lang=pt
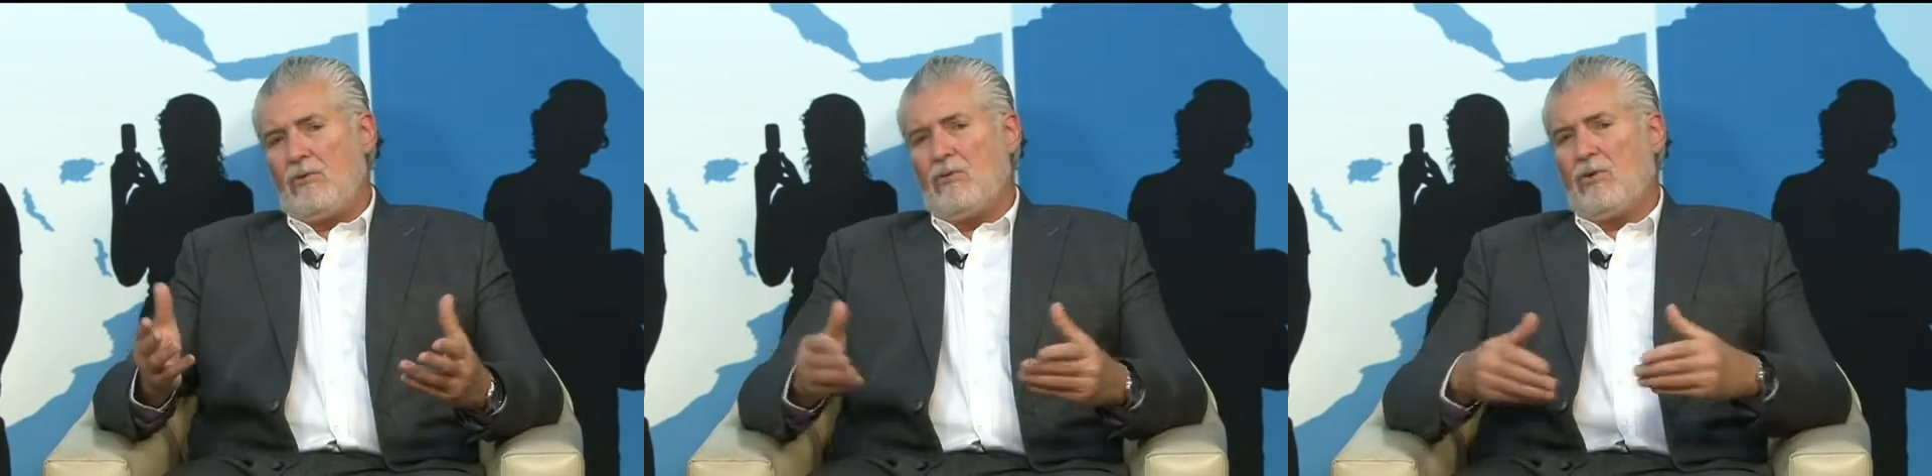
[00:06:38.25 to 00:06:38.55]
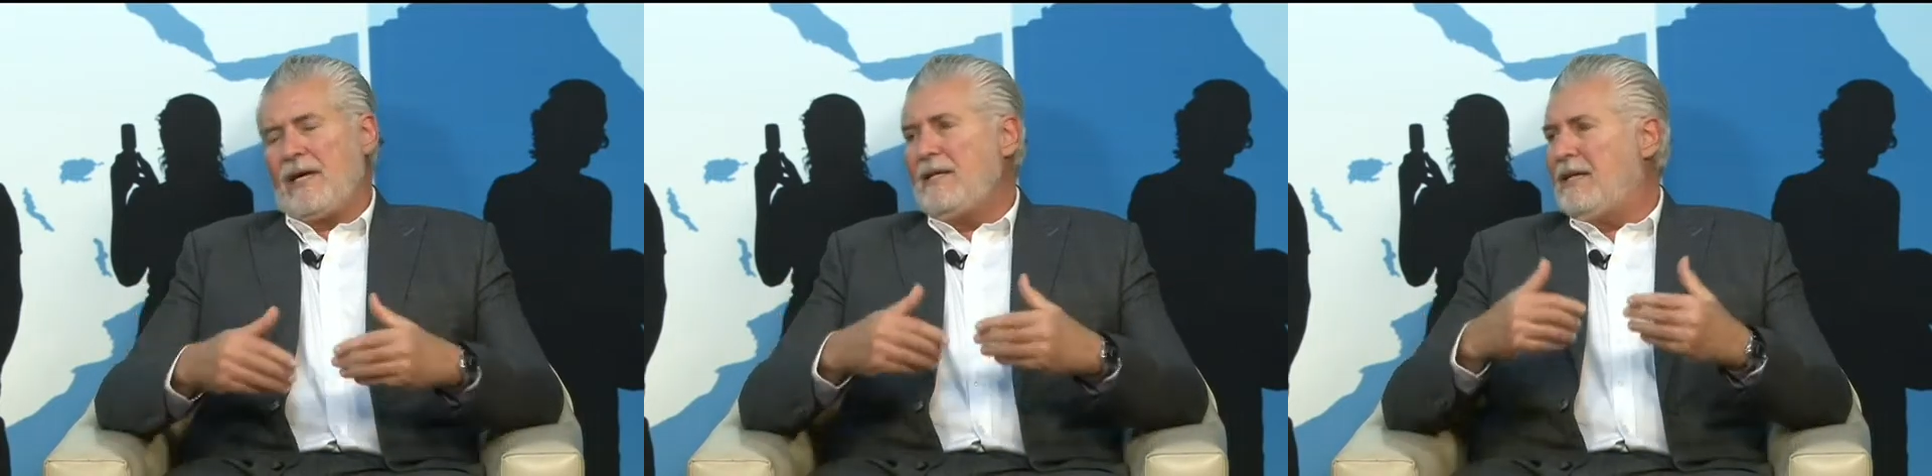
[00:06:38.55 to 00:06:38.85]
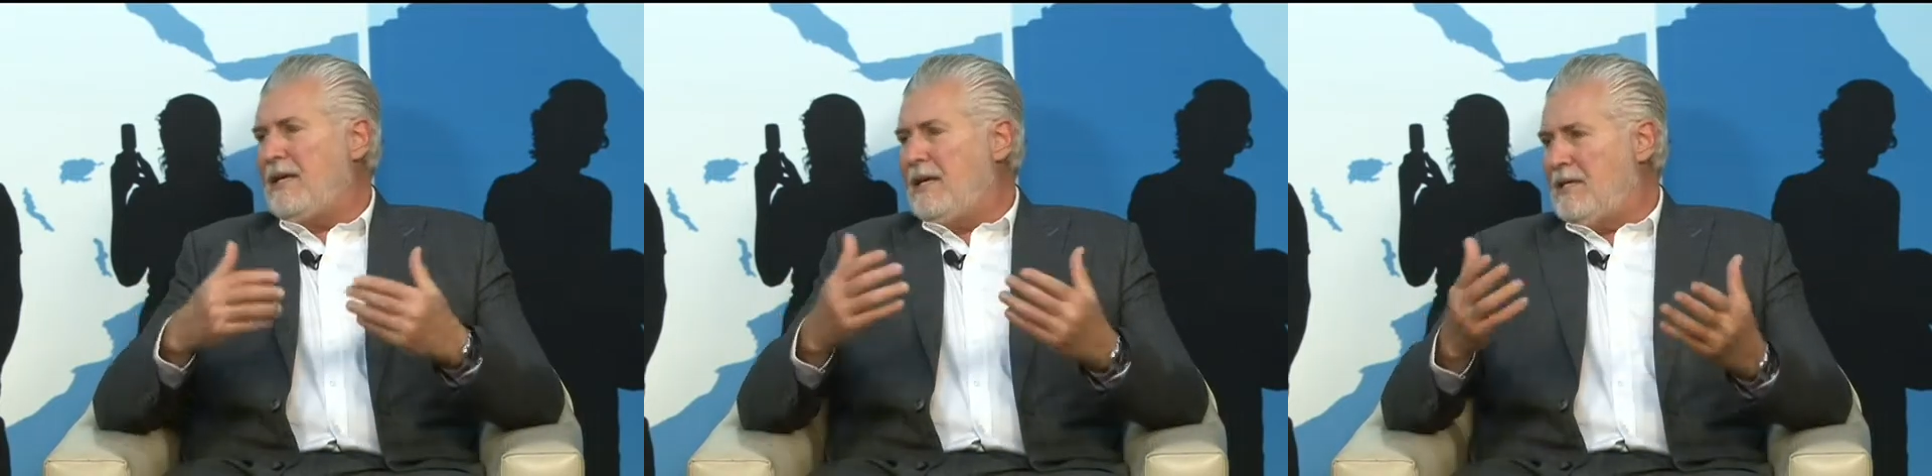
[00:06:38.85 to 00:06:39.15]
ou qualquer
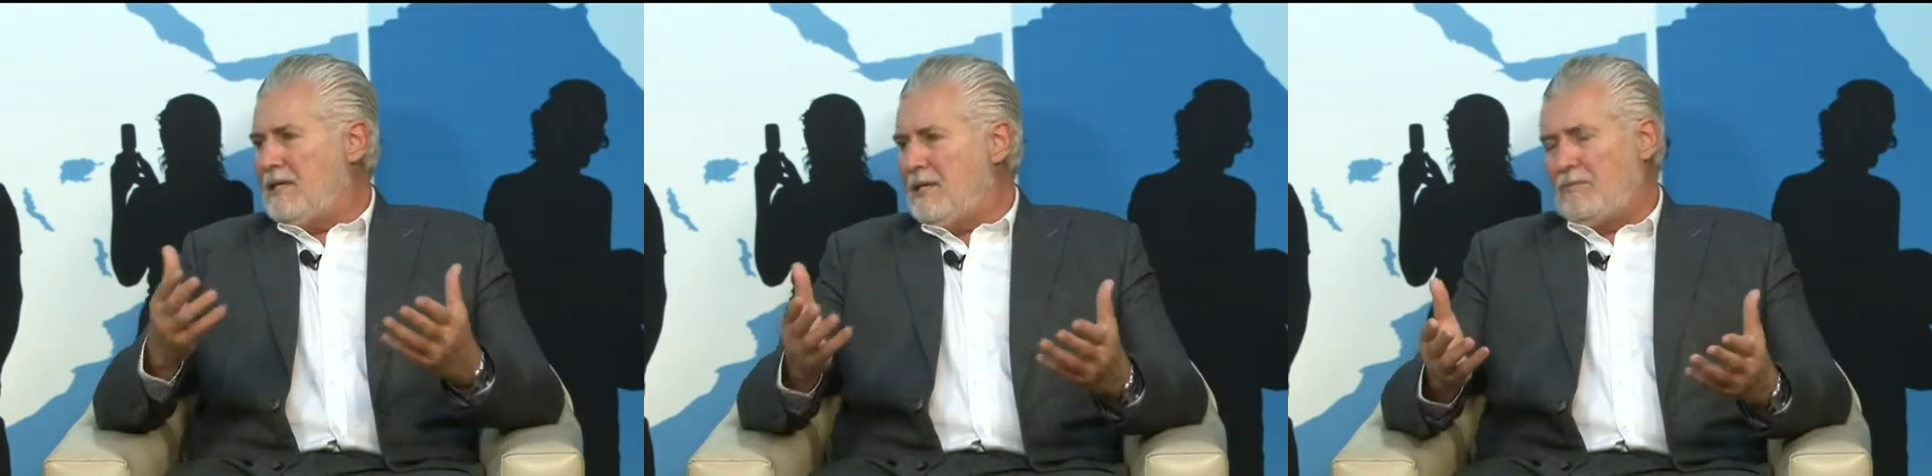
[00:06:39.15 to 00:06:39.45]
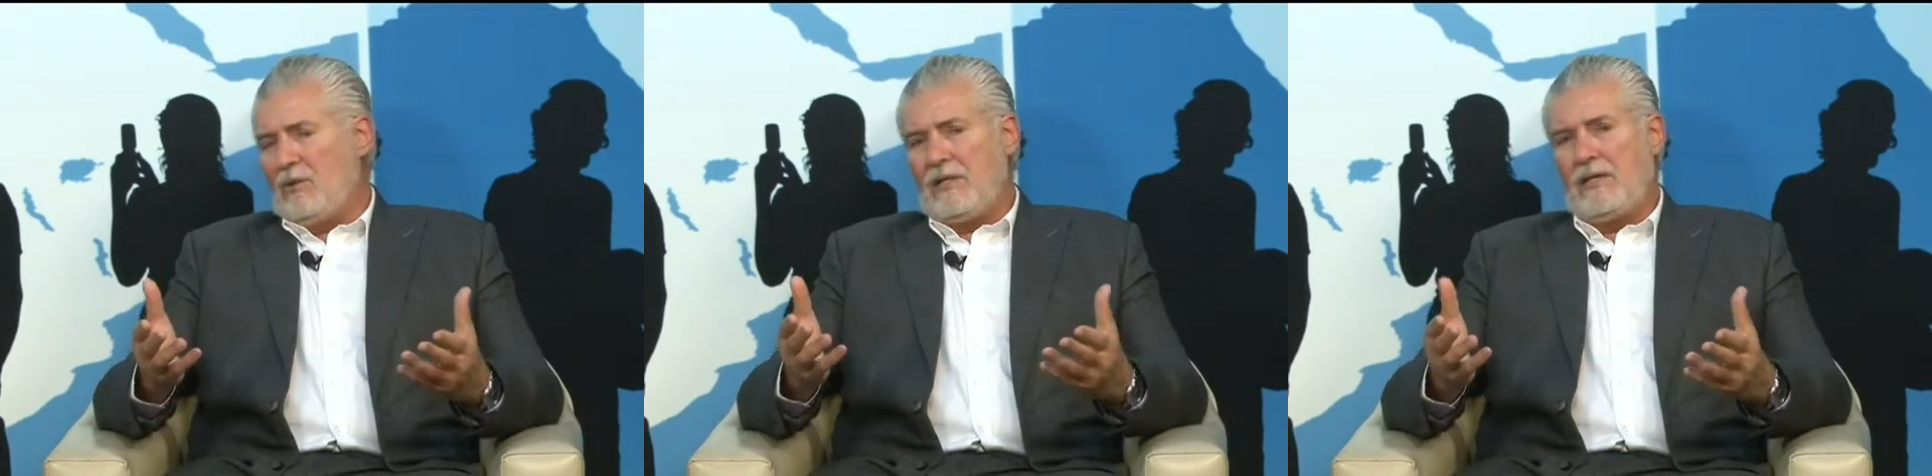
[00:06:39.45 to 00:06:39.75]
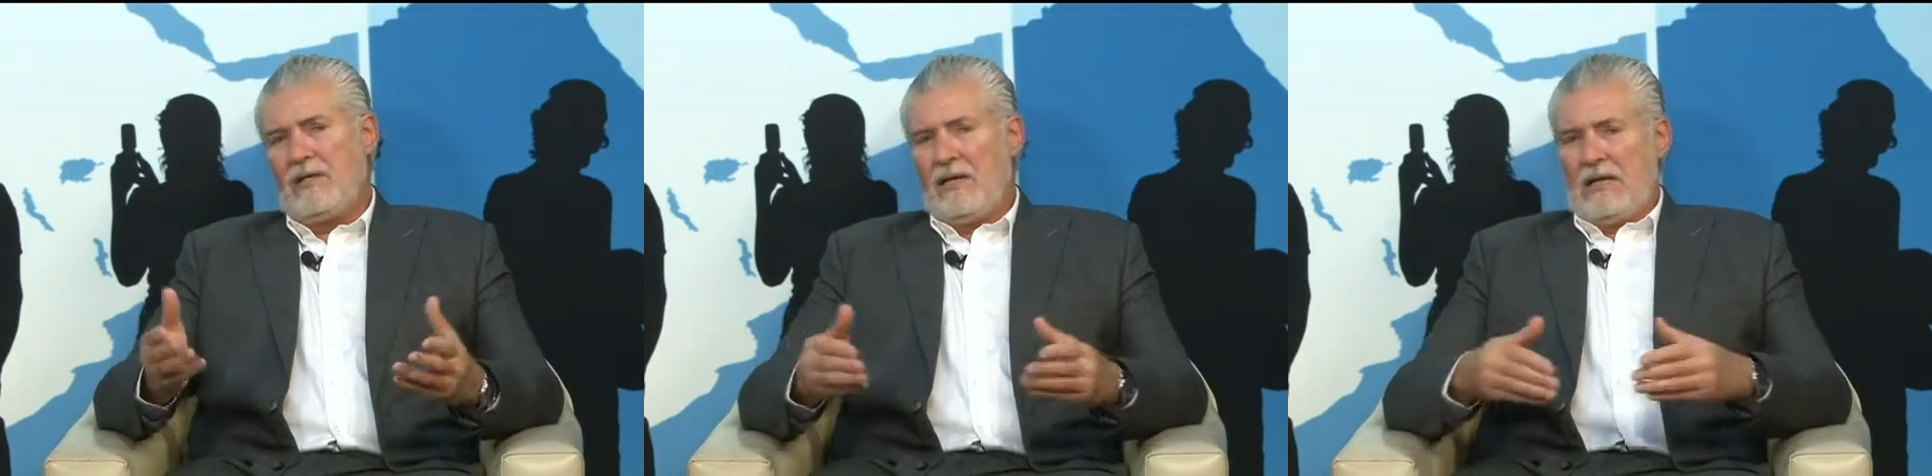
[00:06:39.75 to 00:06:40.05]
integrante de poder.